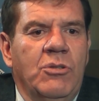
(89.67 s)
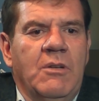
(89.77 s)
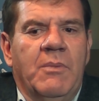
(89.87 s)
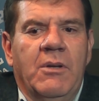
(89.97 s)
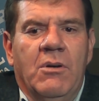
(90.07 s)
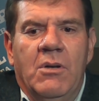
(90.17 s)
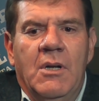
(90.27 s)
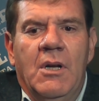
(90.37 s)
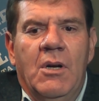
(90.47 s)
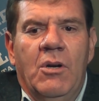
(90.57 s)
Yo siempre digo,
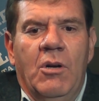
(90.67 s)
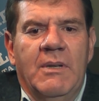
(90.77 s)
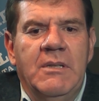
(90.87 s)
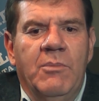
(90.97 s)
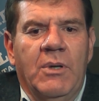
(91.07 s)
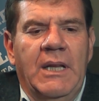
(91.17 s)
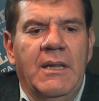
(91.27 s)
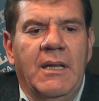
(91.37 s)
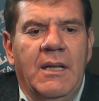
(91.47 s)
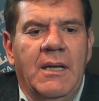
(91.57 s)
lo más
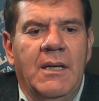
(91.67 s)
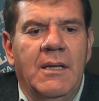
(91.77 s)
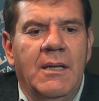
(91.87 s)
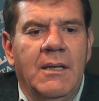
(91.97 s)
importante de,